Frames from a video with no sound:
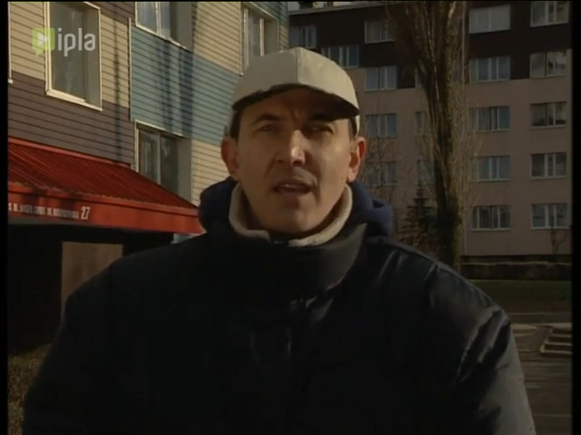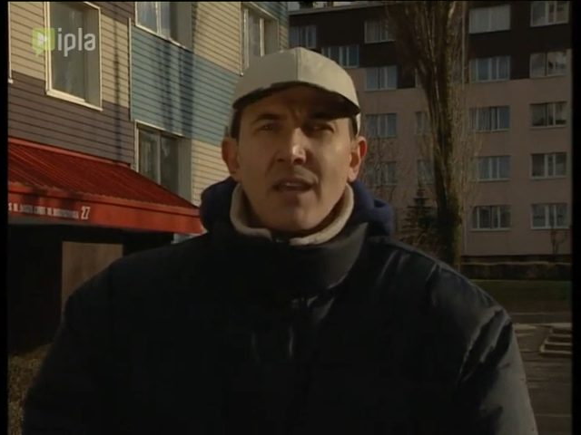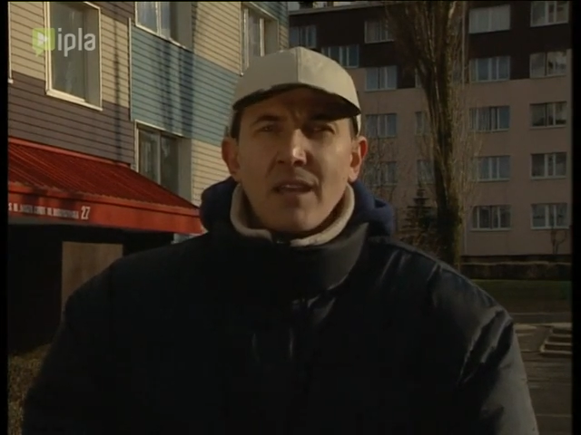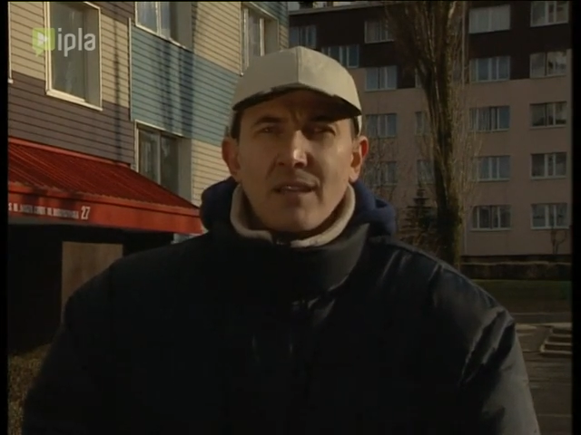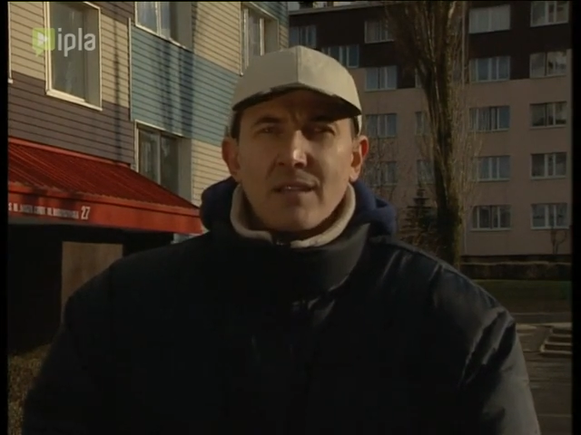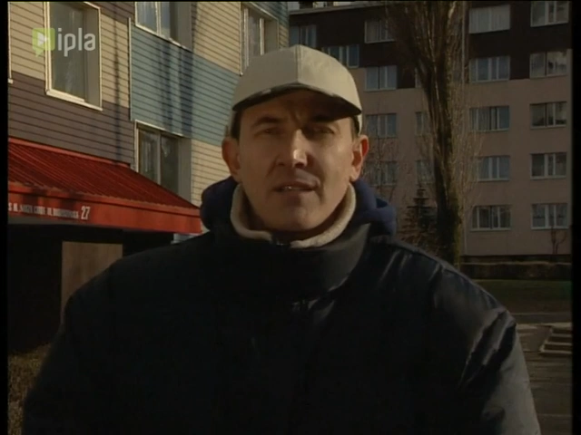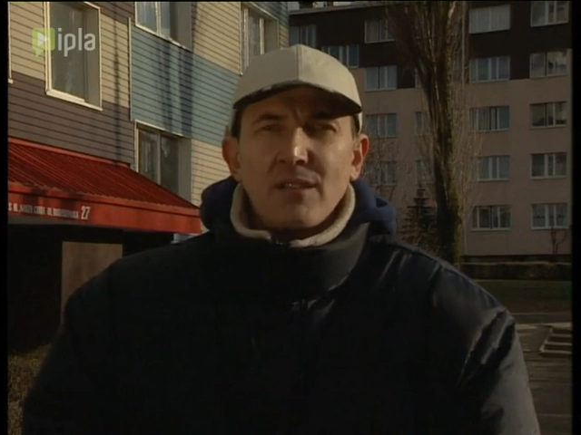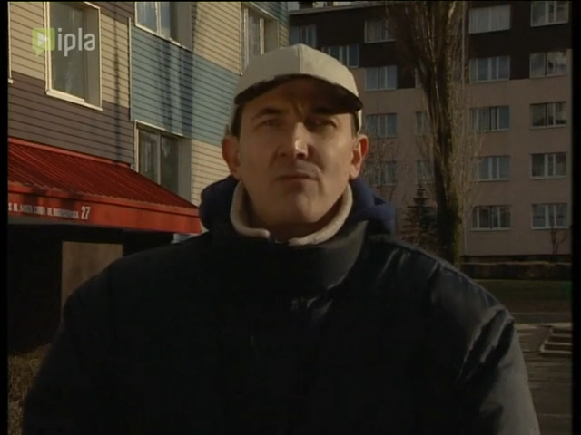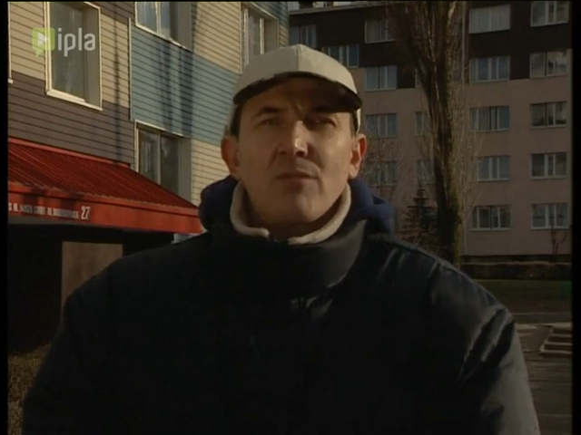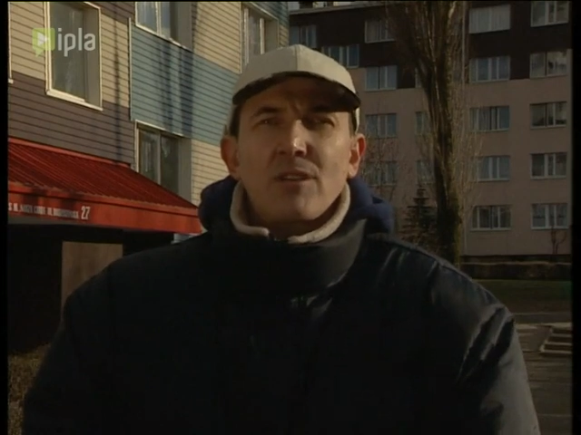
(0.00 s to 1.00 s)
Jeden
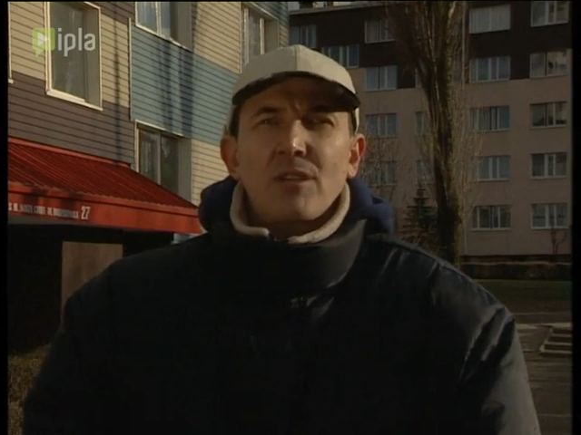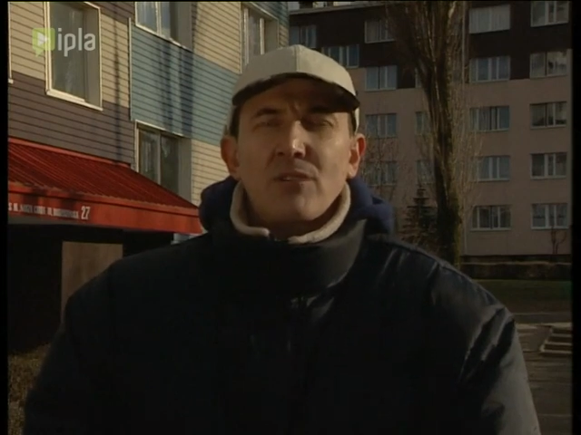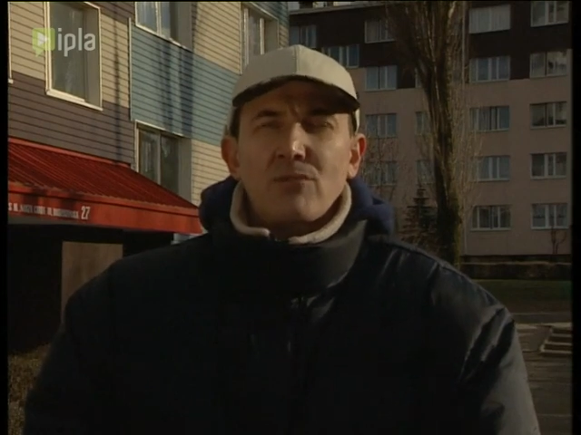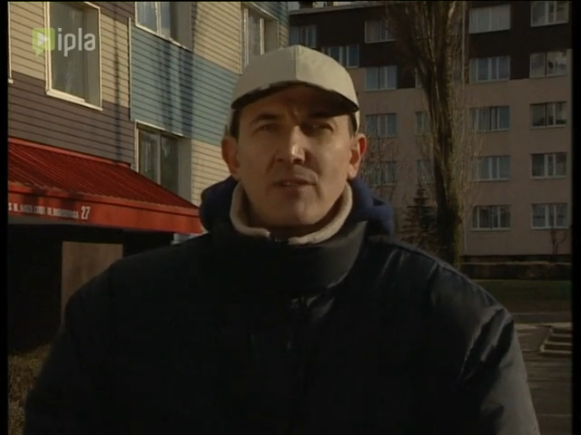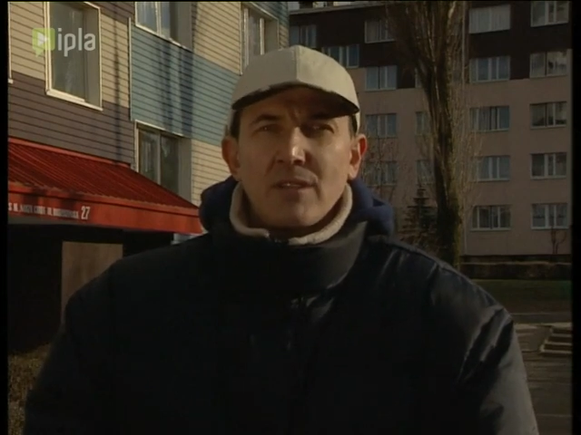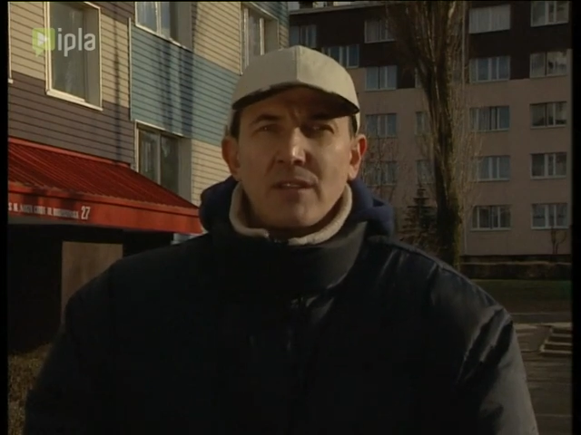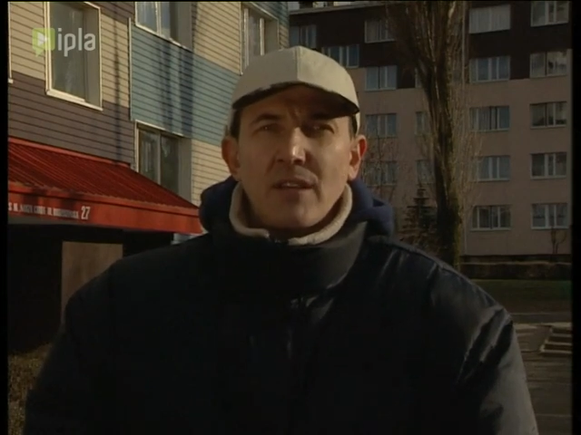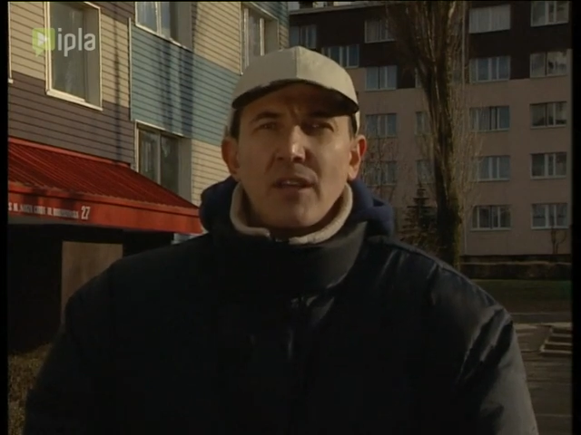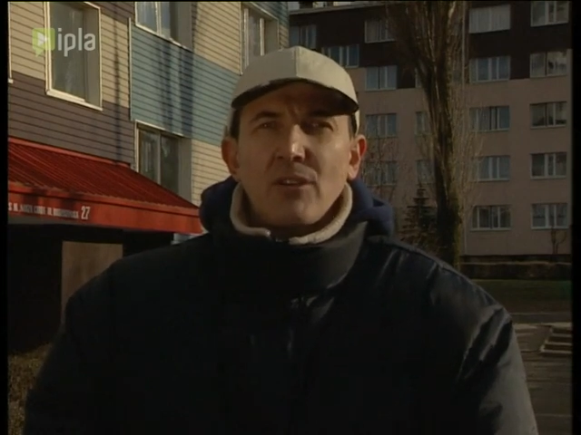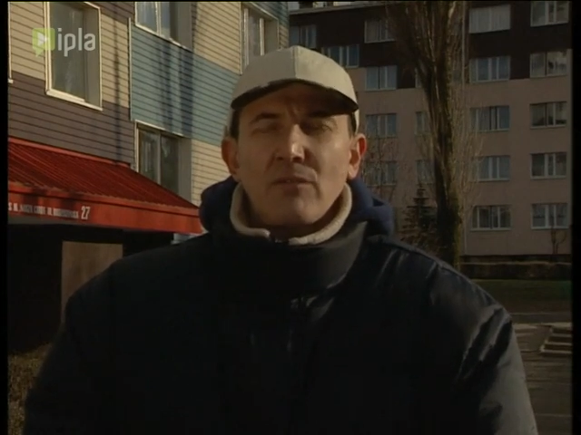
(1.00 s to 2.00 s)
znajduje się na ulicy
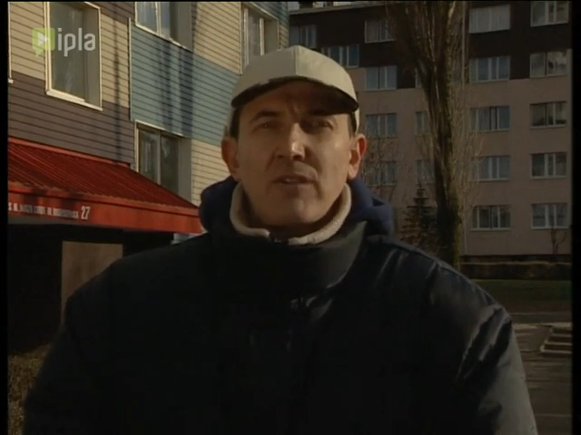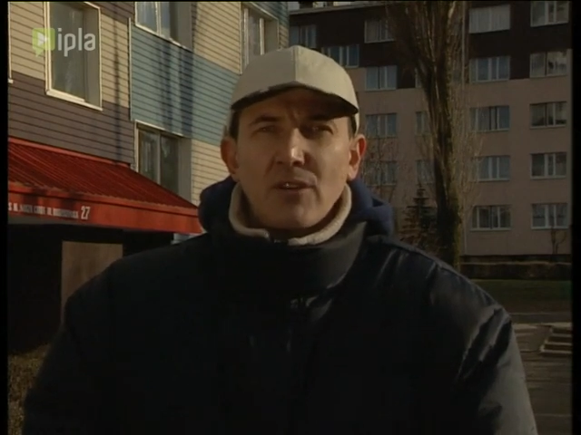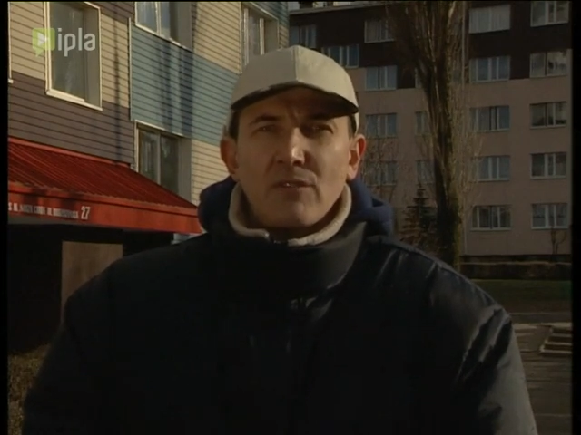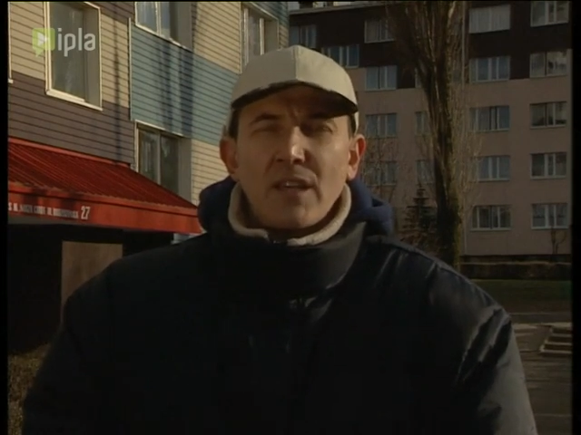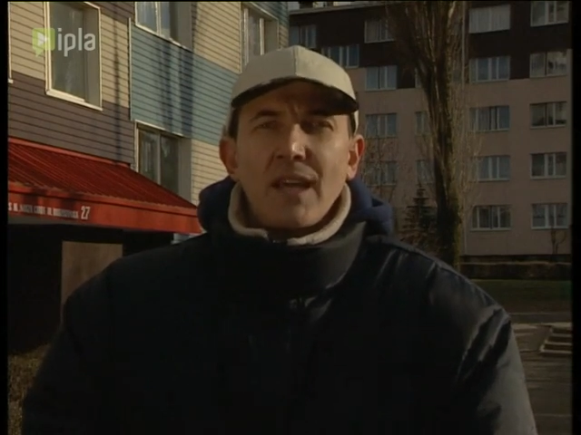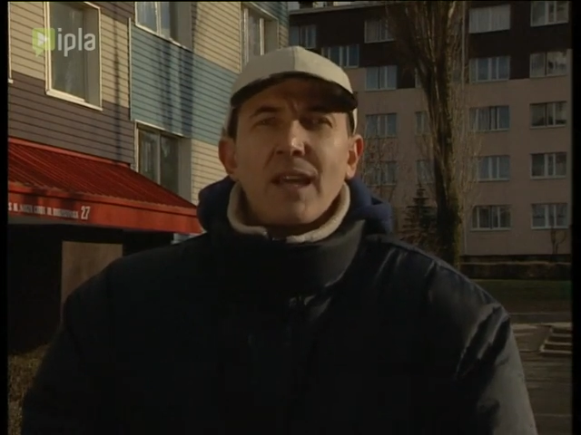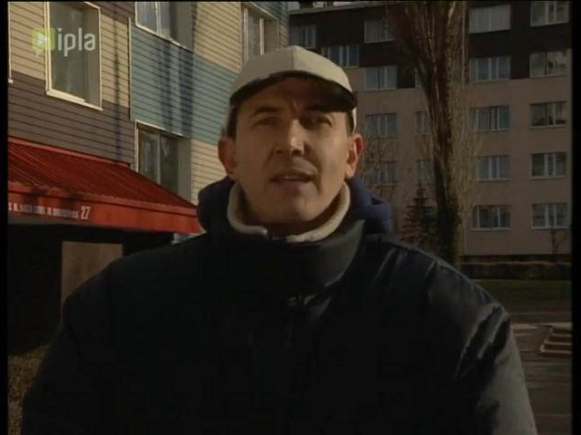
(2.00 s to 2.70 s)
Towarowej.